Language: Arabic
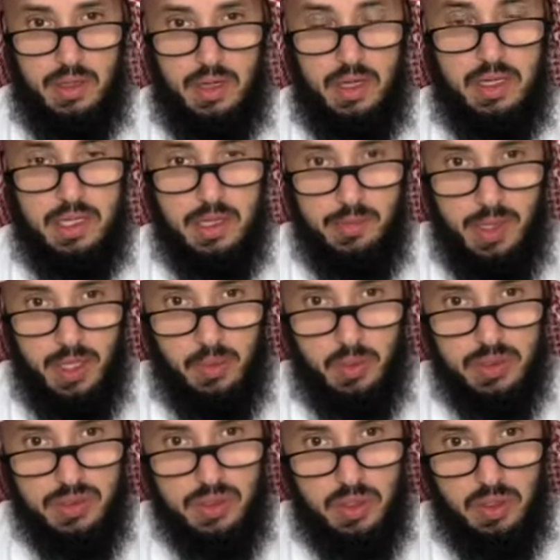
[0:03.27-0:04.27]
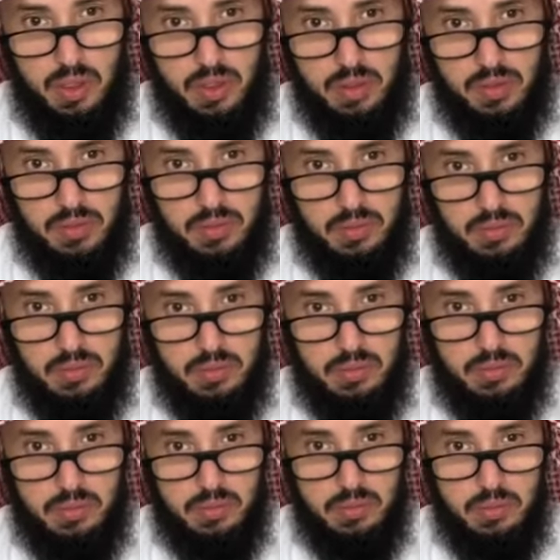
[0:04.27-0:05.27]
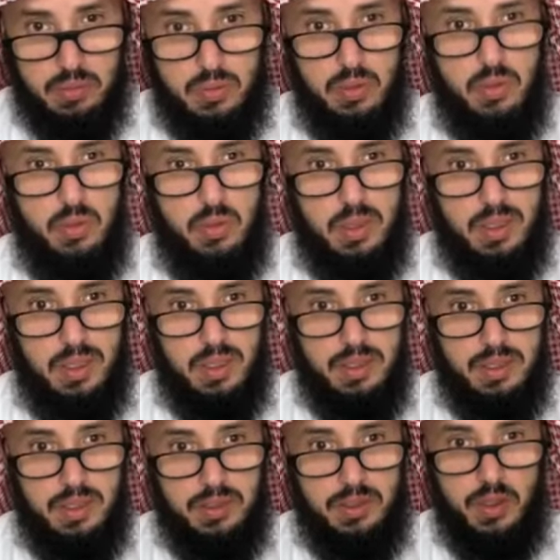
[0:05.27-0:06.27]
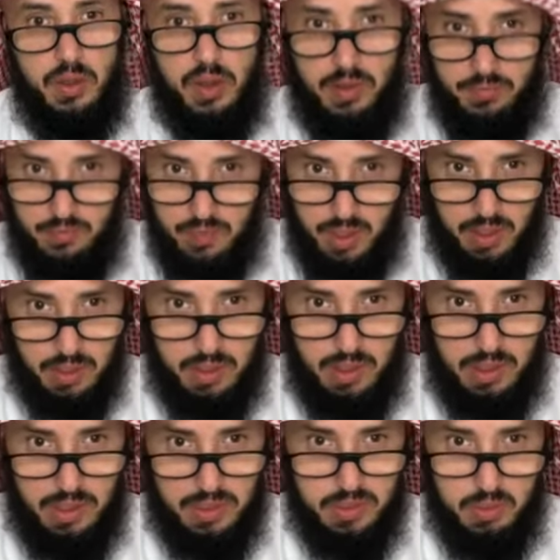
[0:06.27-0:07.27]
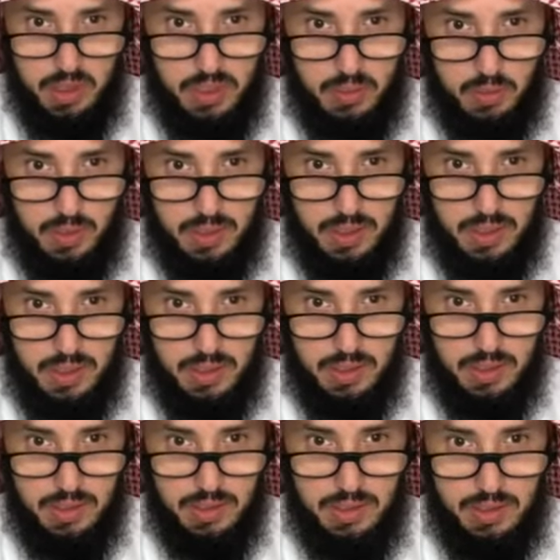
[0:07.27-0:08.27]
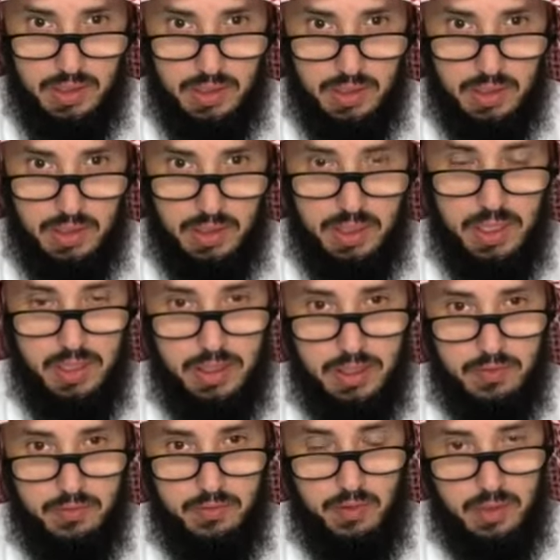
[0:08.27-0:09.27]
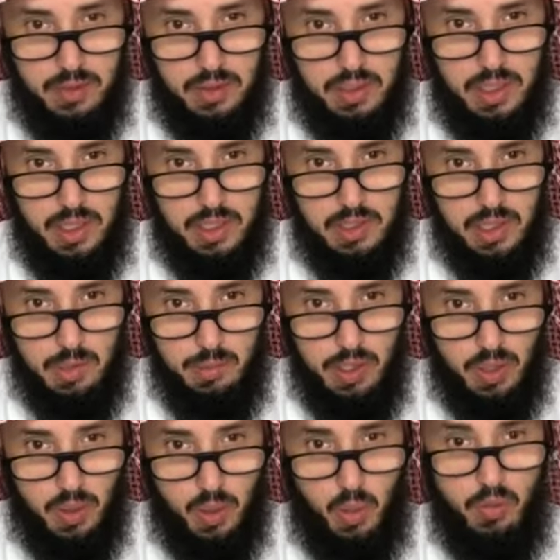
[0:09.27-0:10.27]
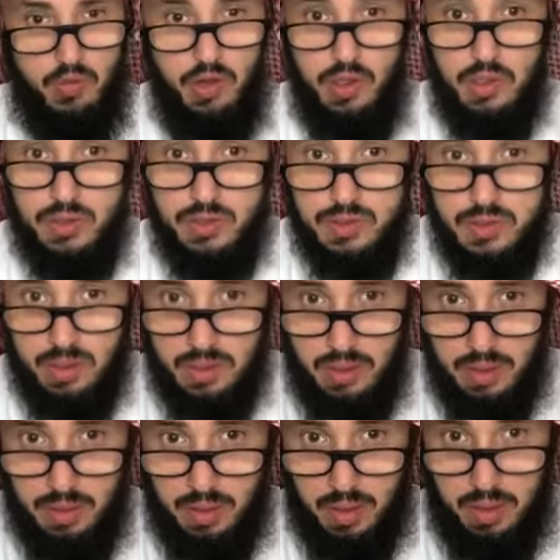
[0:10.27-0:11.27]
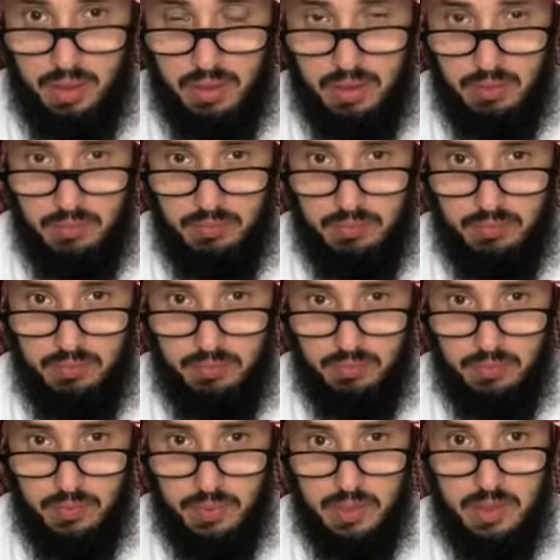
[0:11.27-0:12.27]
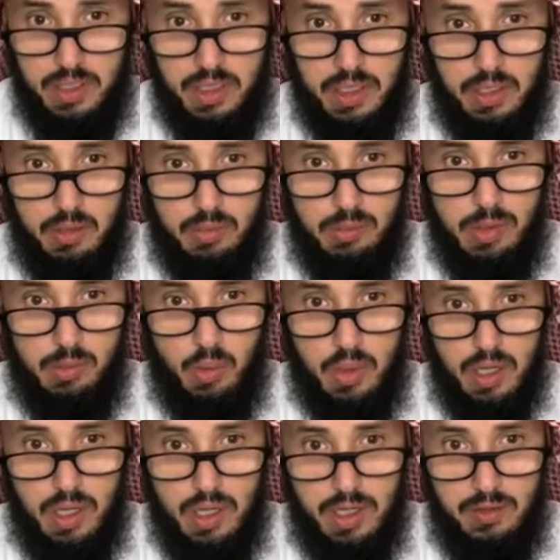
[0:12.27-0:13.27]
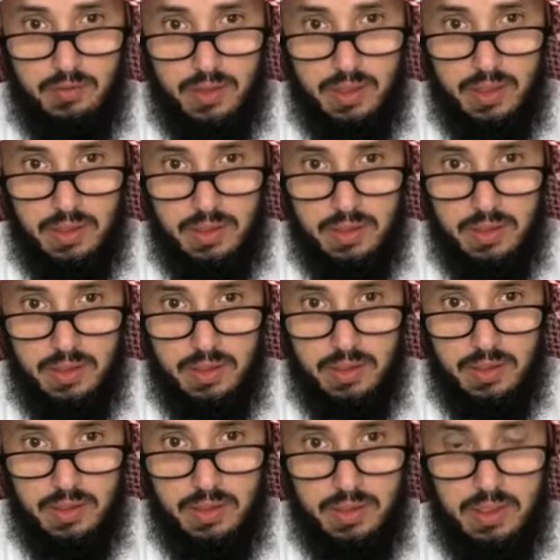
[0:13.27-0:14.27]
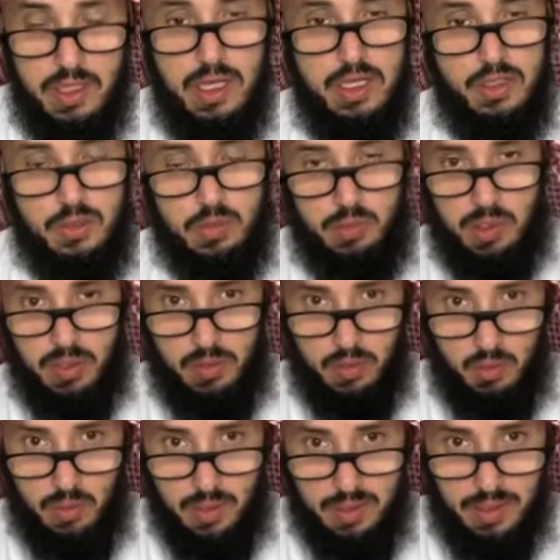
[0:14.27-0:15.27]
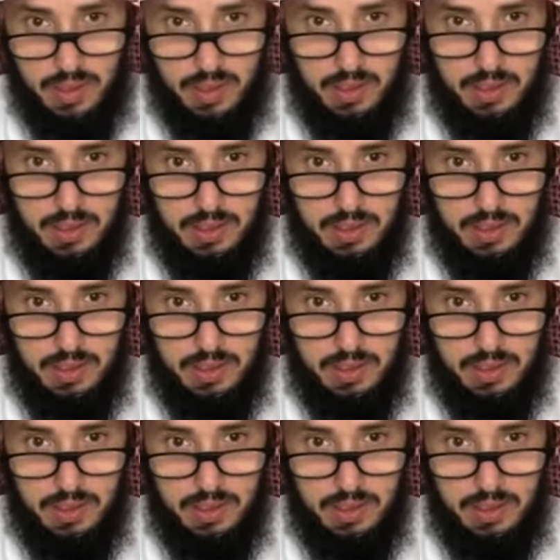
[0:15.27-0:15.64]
الكبائر والصغائر كلها جرائم في حق الله سبحانه وتعالى لأن فعل الكبيرة وفعل الصغيرة كلاهما مخالفة لله سبحانه وتعالى